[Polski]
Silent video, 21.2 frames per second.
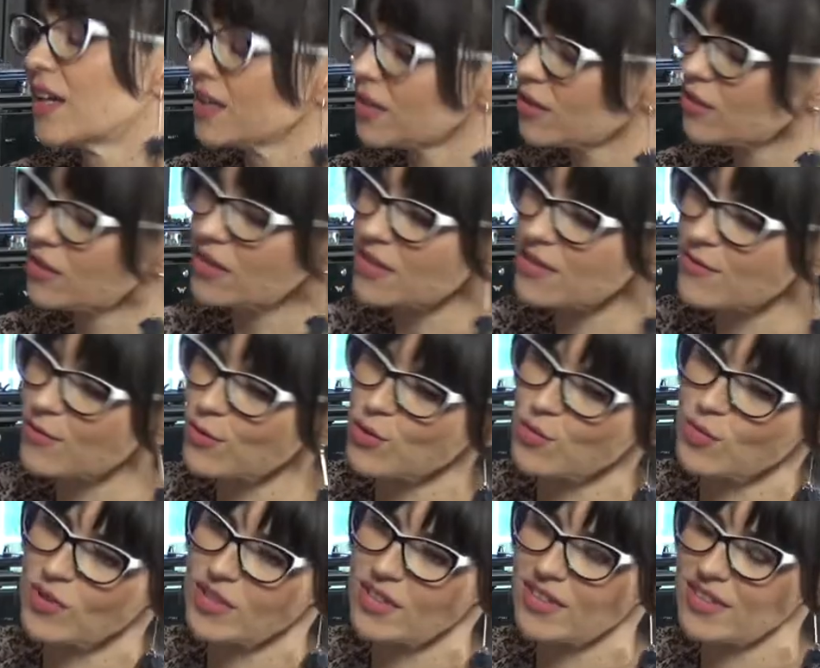To teraz
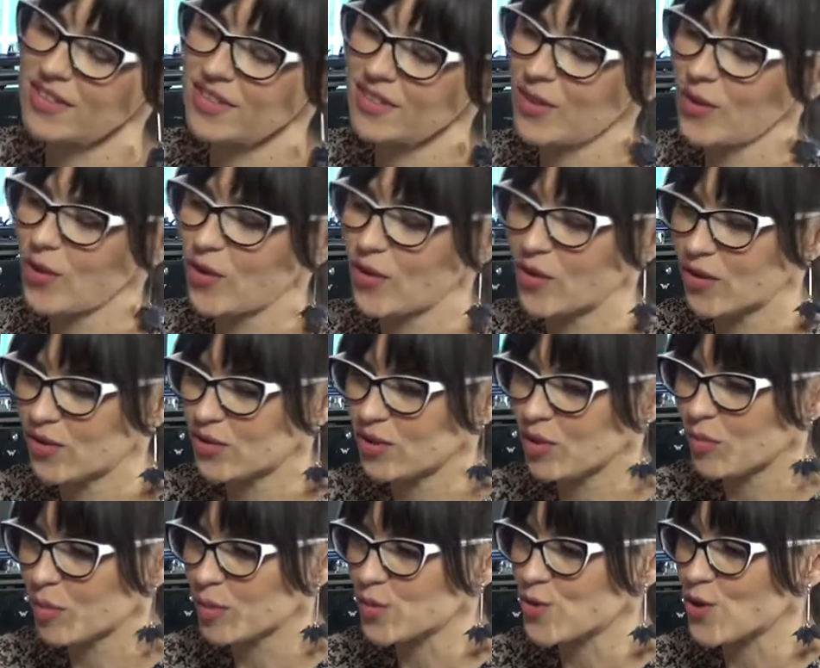wróćmy do,
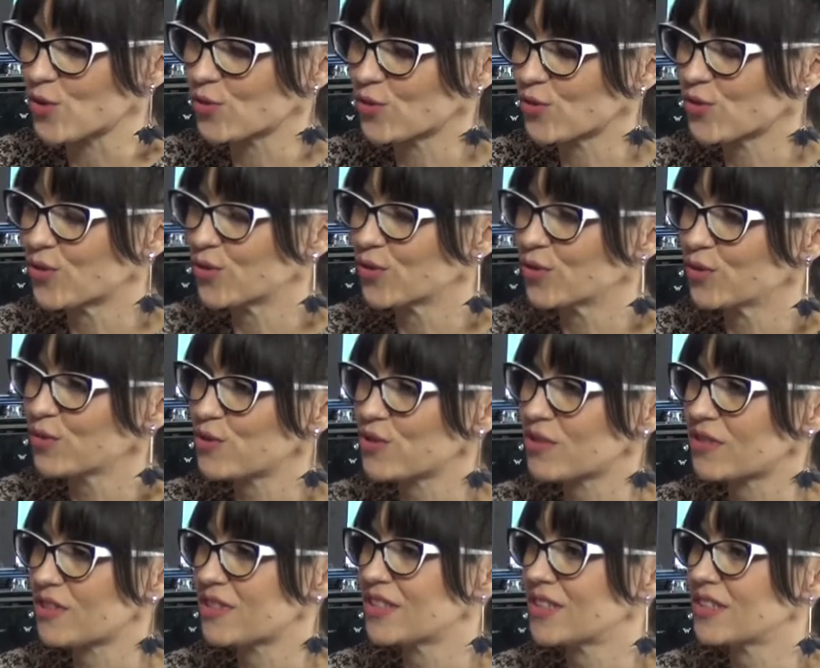do początku,
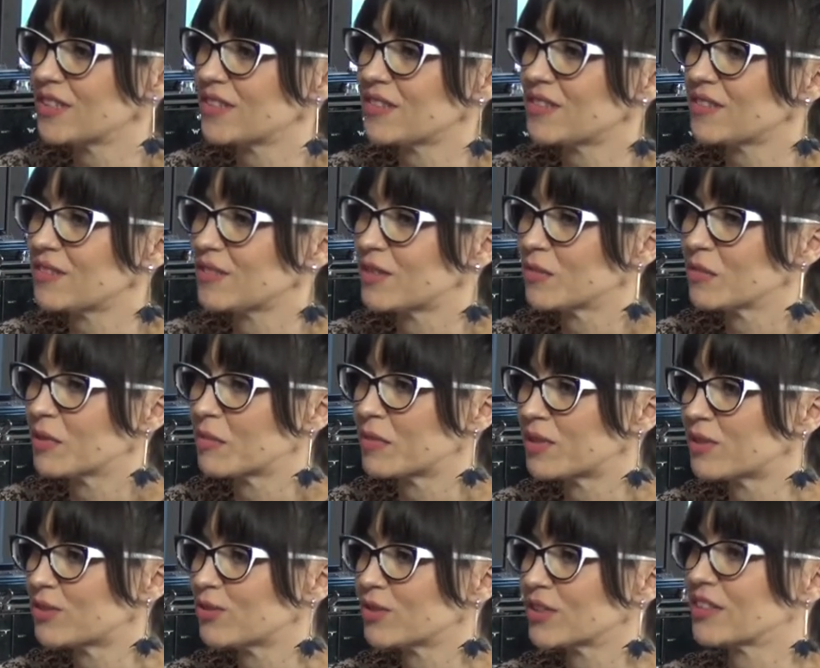czyli do
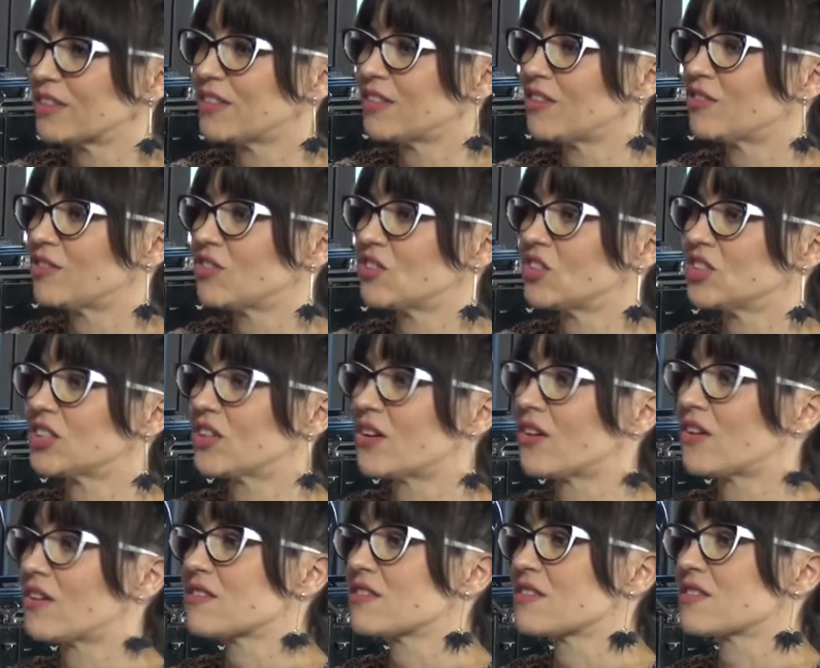momentu, kiedy
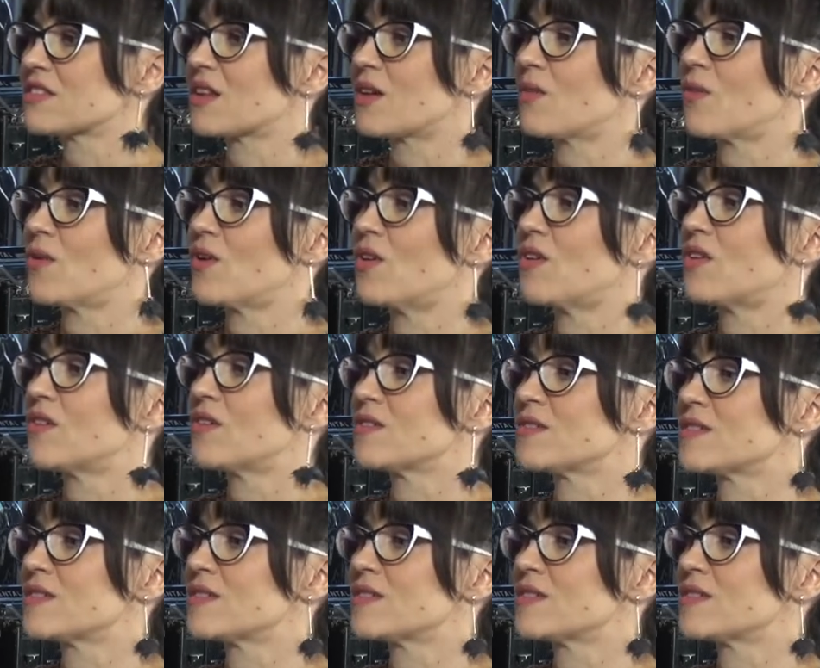lotnisko zostało